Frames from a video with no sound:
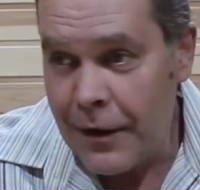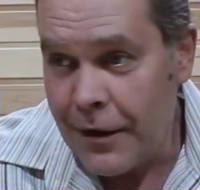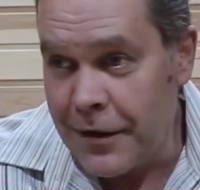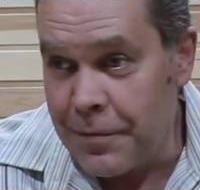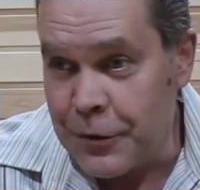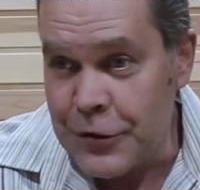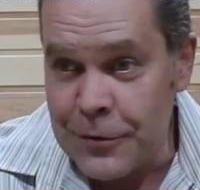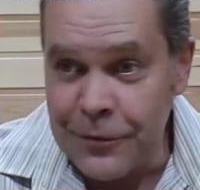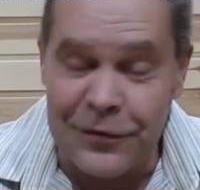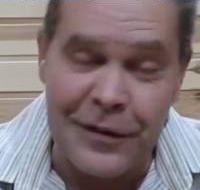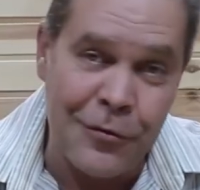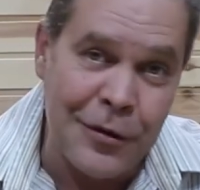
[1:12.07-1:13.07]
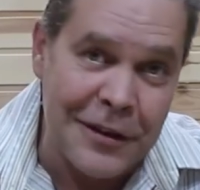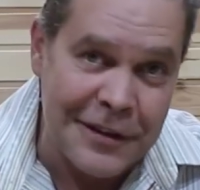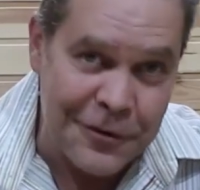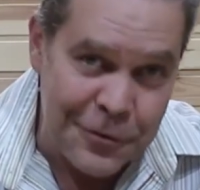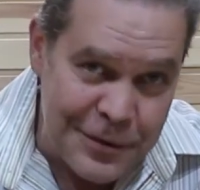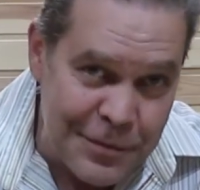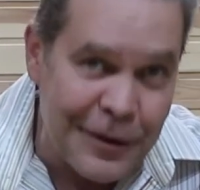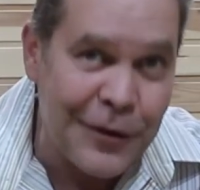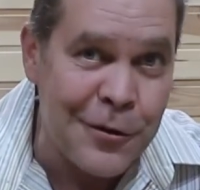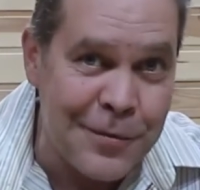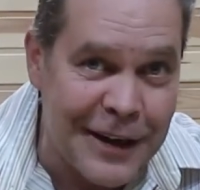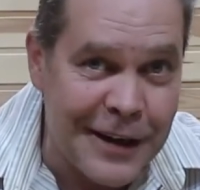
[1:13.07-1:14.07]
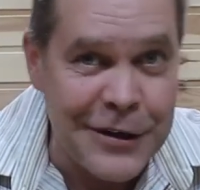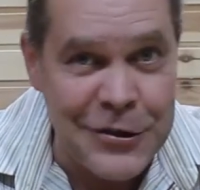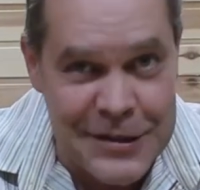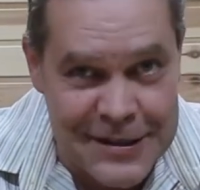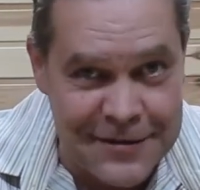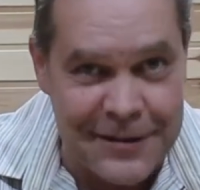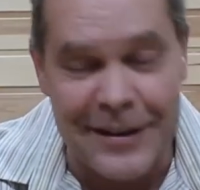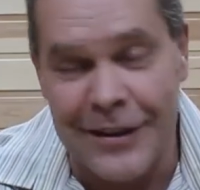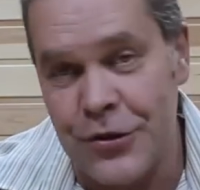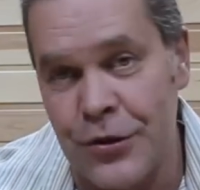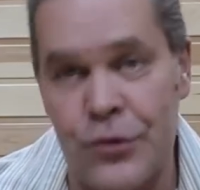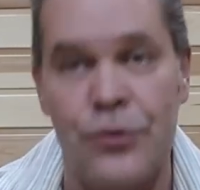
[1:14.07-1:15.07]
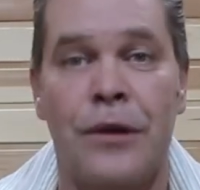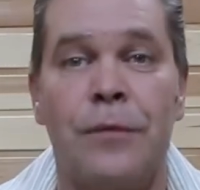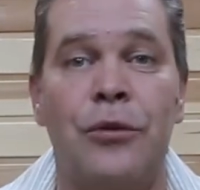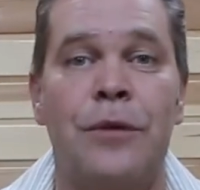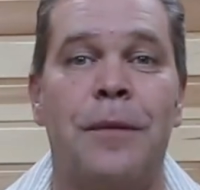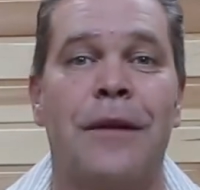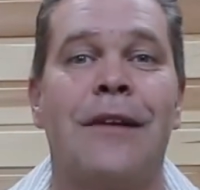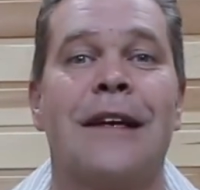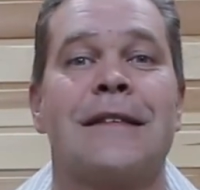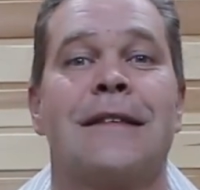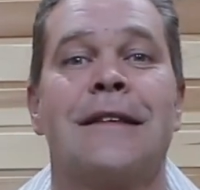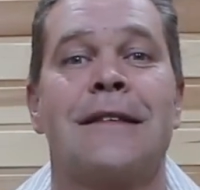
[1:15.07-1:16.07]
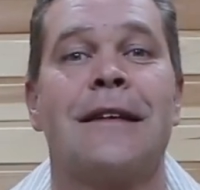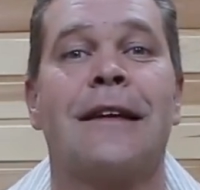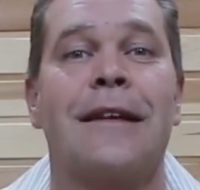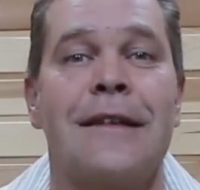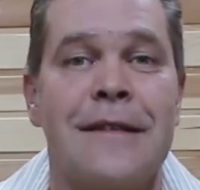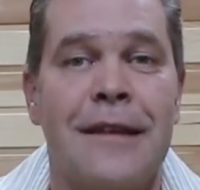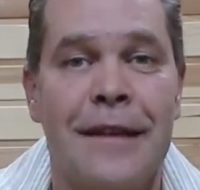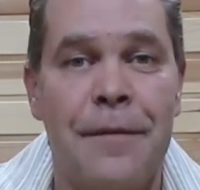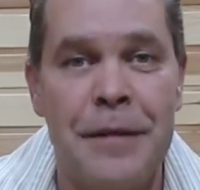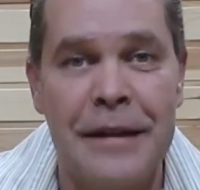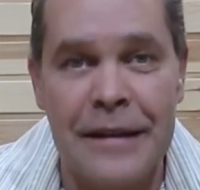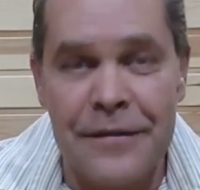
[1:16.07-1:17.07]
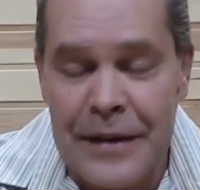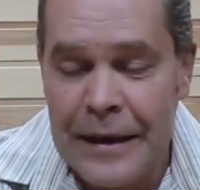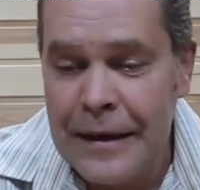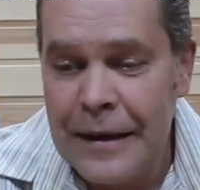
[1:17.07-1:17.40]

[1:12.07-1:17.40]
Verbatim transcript: И причем в довольно таком неплохом количестве, так что скоро будет появляться несколько разных напитков.